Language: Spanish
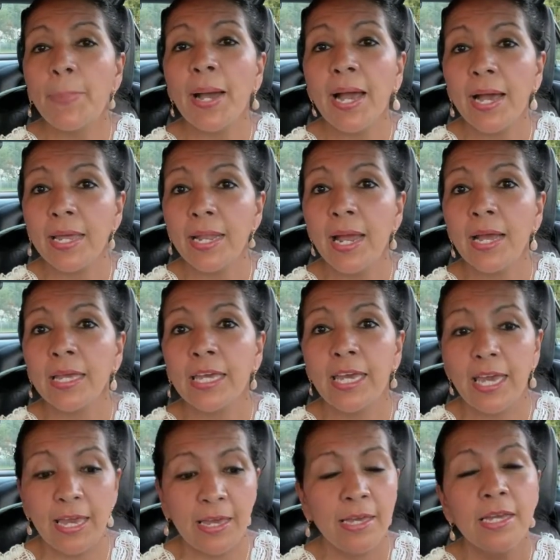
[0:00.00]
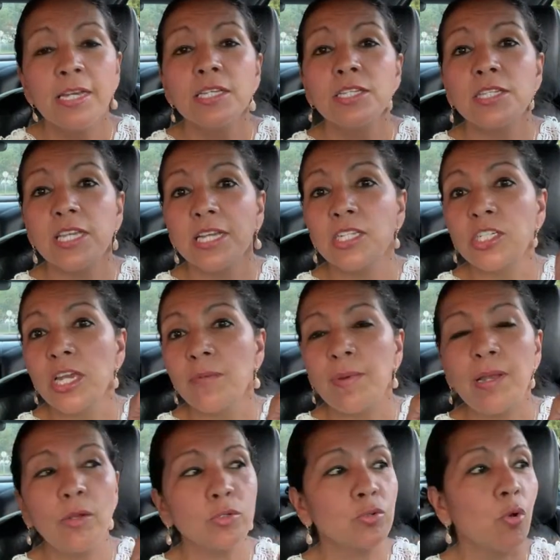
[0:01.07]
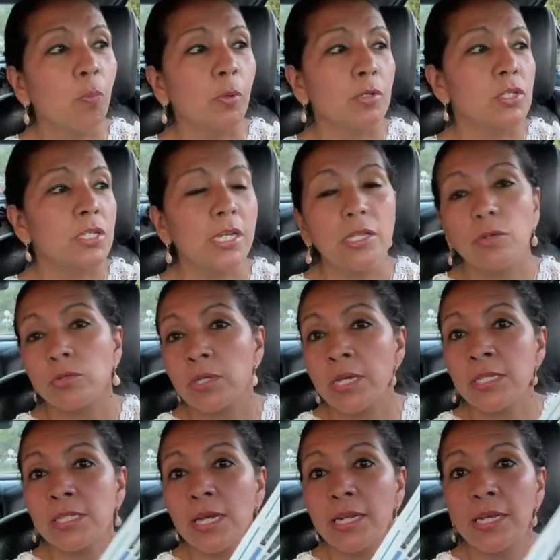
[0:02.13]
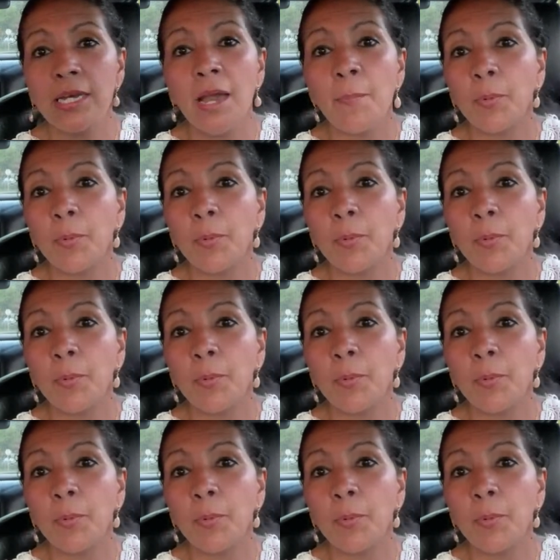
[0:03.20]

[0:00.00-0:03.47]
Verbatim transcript: para que se lleven los cuponcitos. Estaría